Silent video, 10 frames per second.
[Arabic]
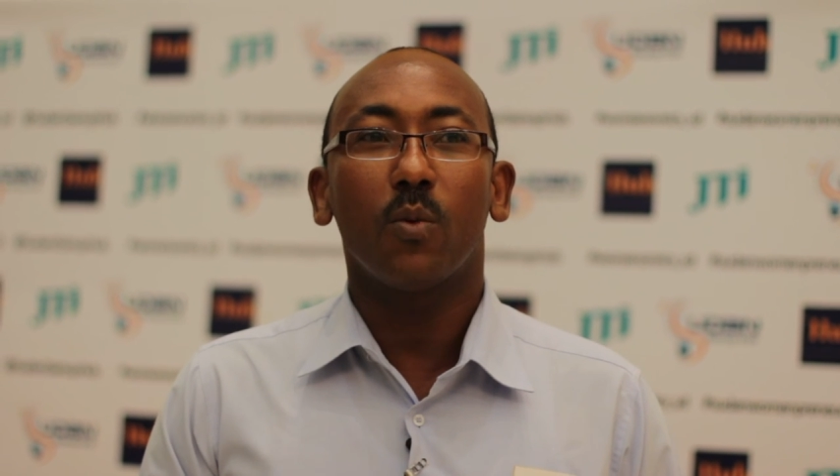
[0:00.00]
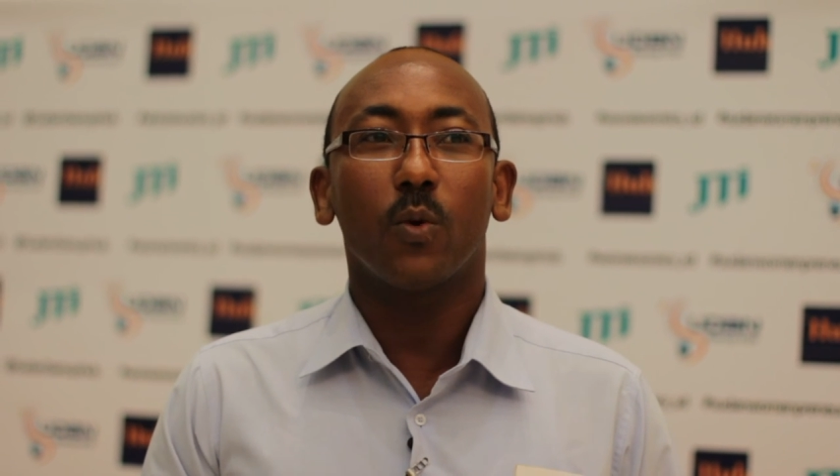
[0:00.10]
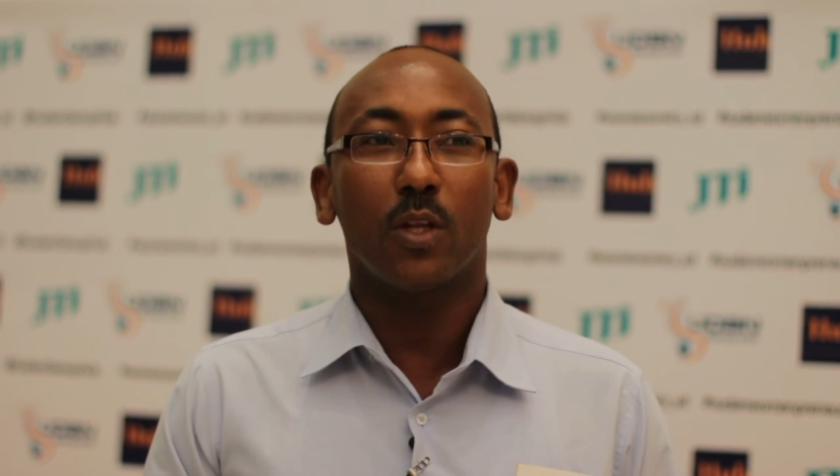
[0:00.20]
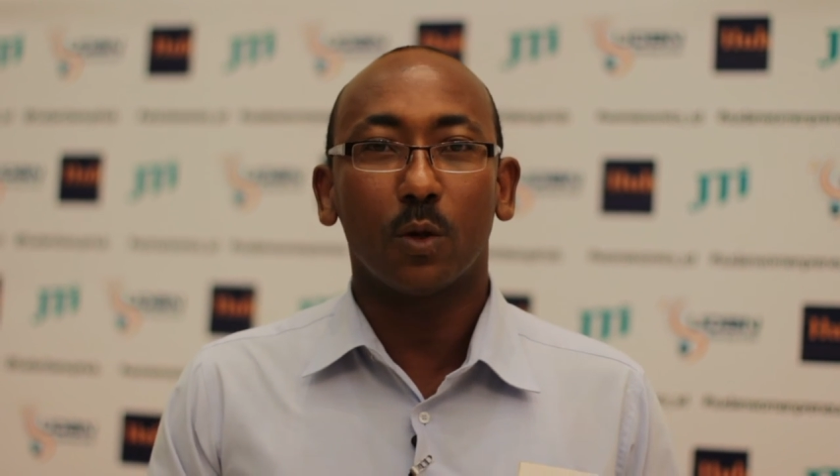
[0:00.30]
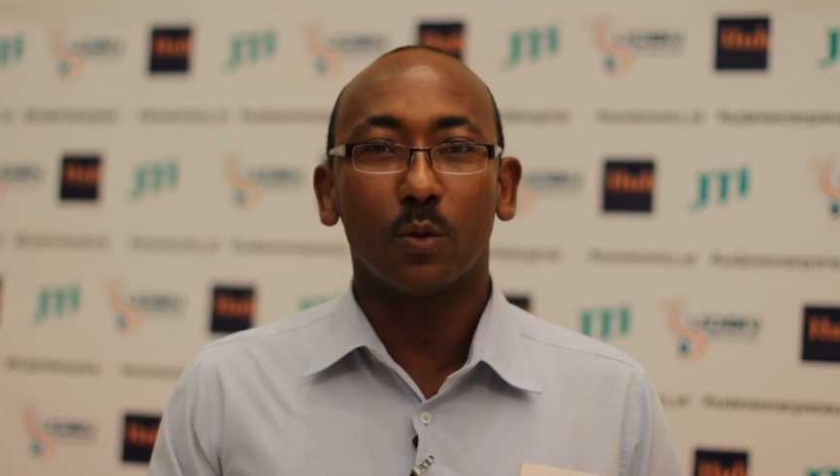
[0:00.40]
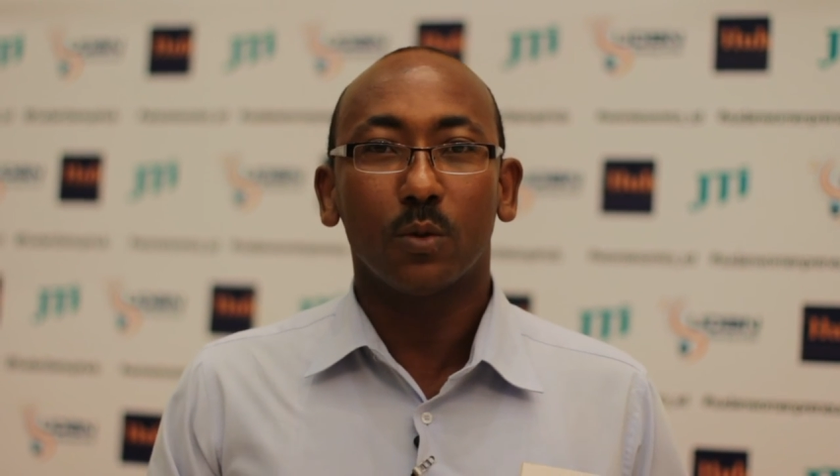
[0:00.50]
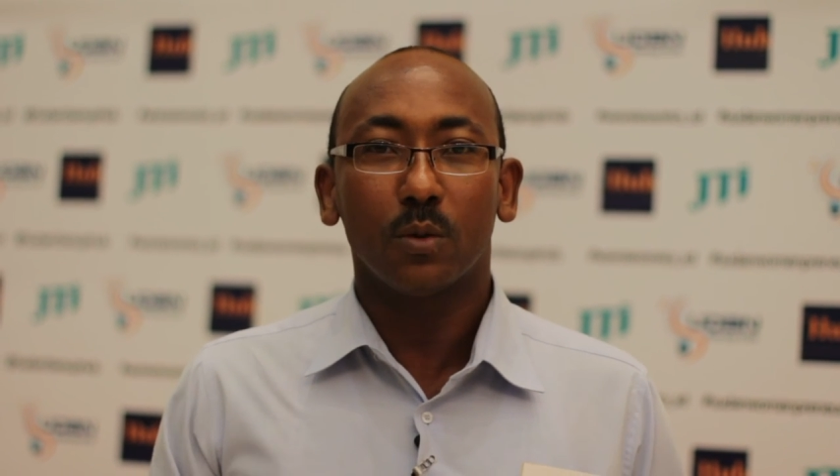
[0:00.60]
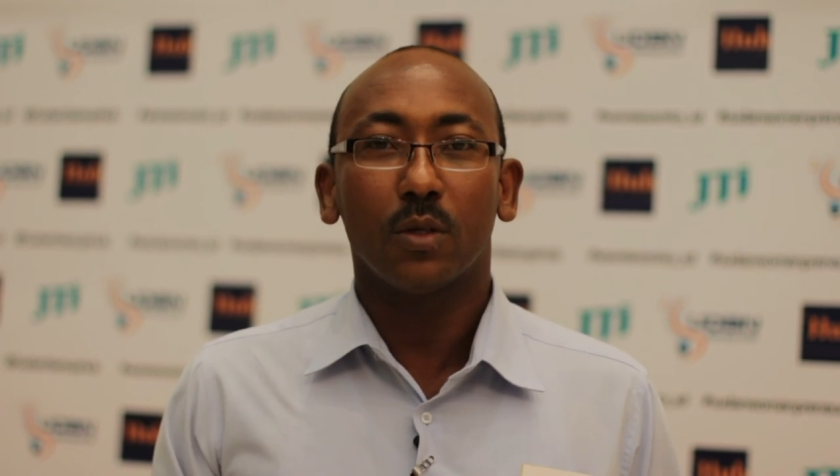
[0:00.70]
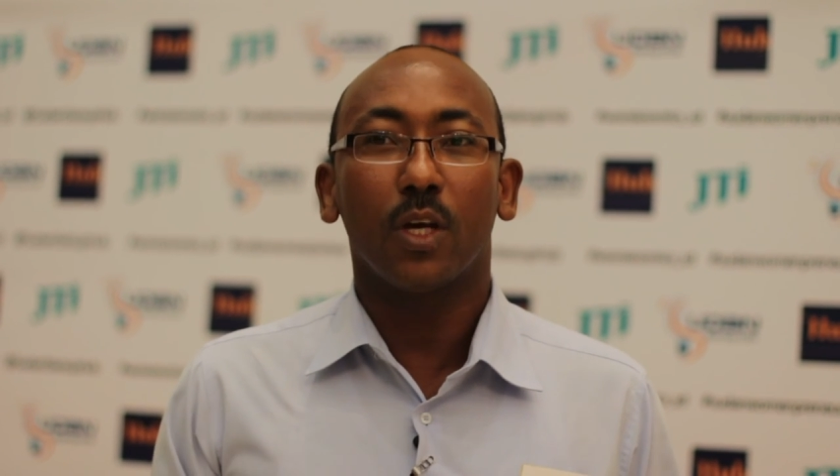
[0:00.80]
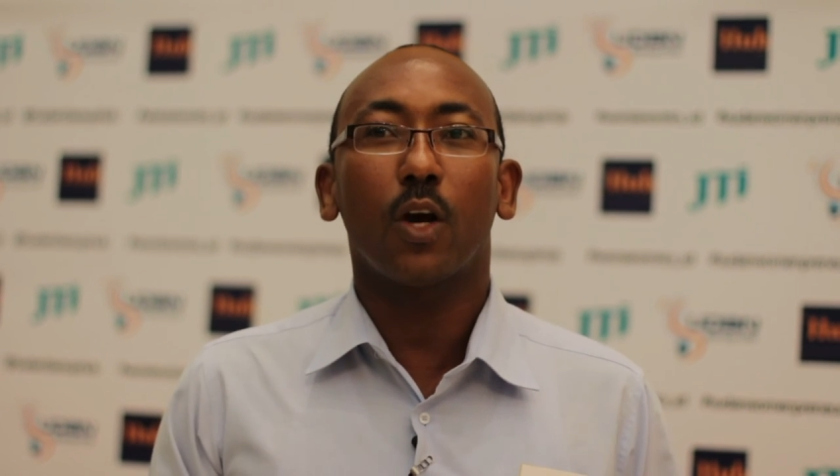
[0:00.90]
ويقدروا
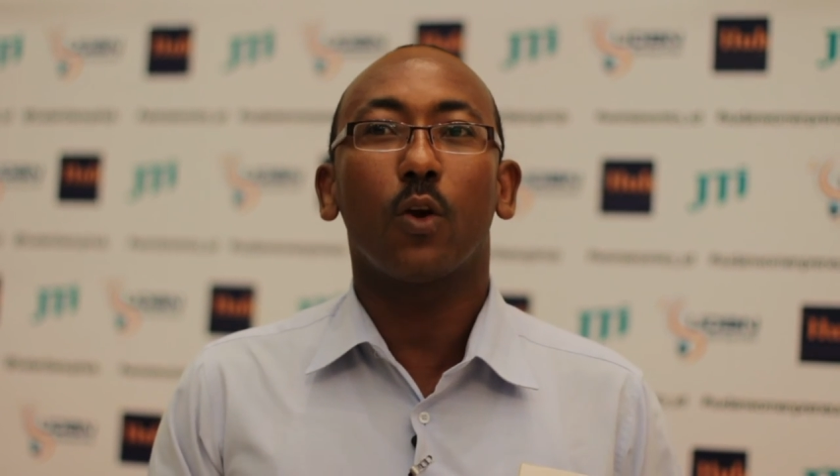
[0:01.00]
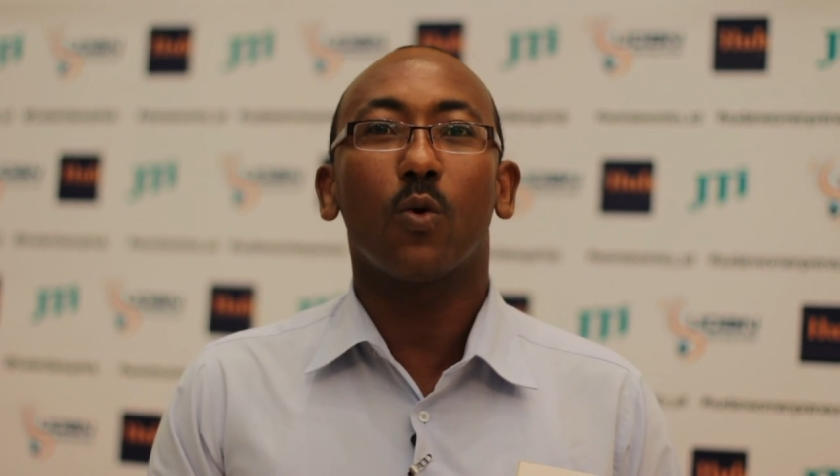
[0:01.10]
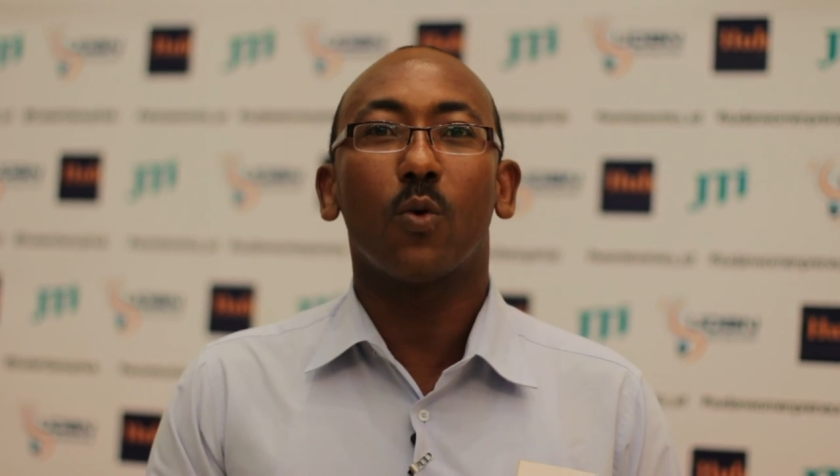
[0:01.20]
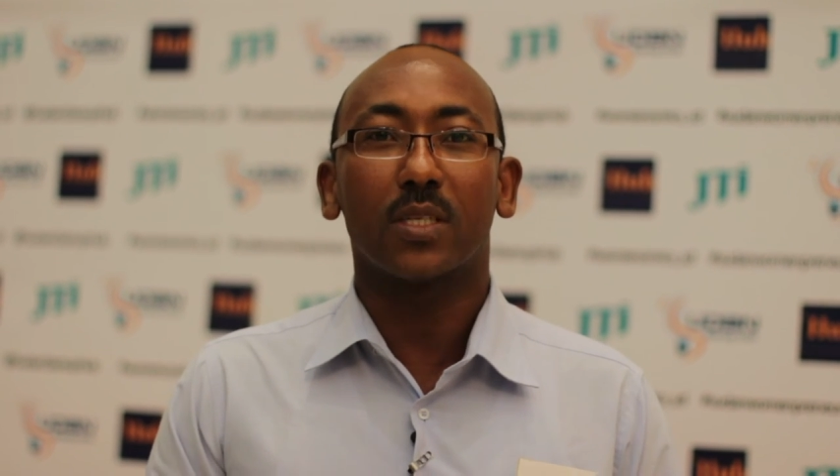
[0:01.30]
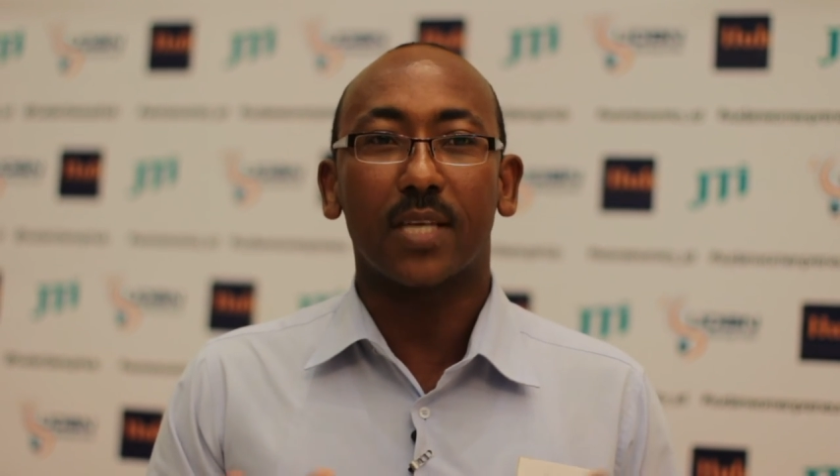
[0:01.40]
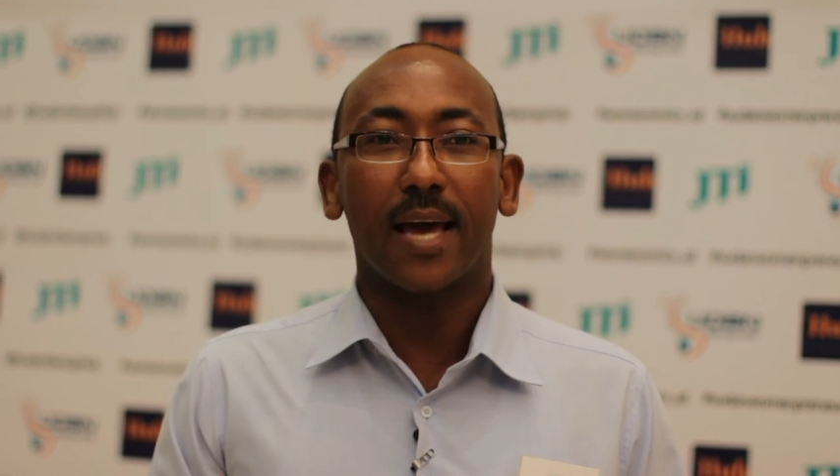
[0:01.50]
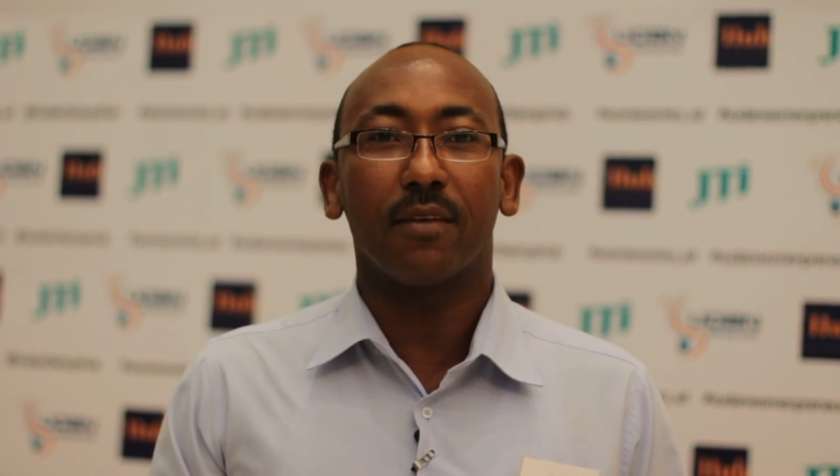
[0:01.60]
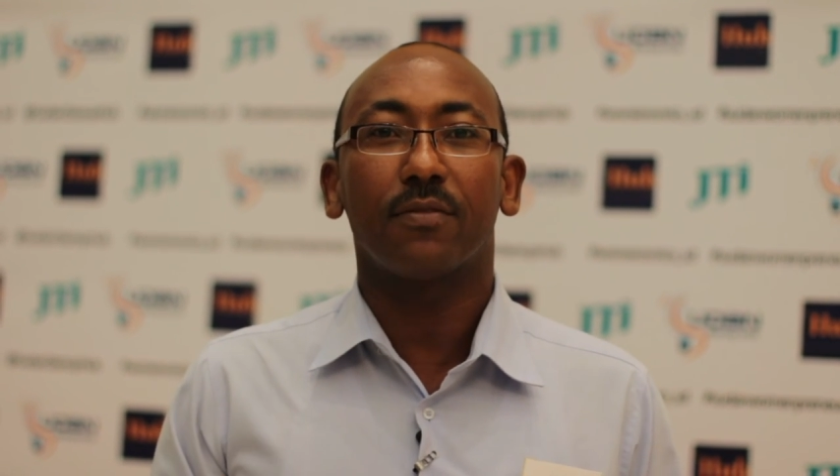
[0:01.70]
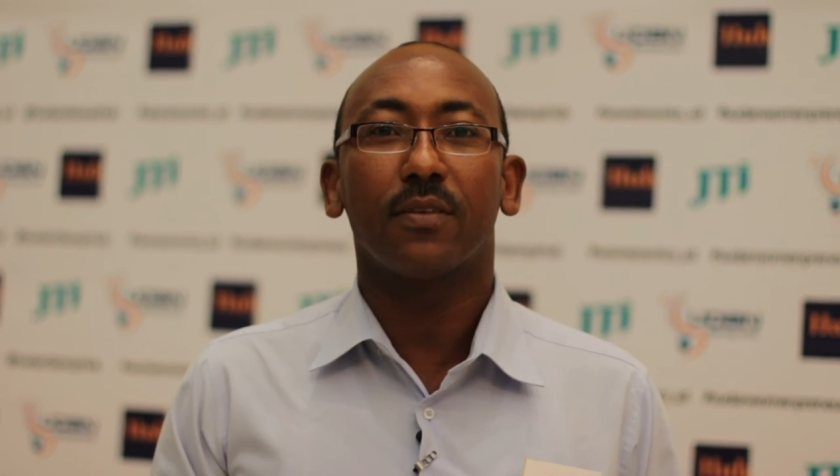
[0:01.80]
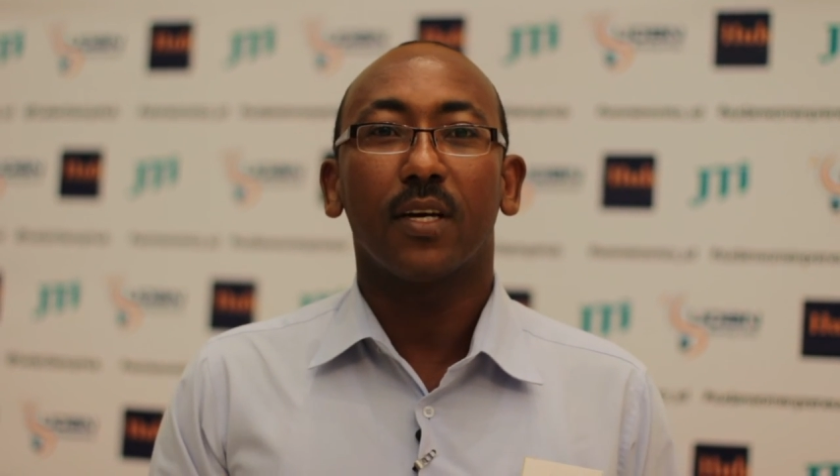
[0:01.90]
يخلقوا وظائف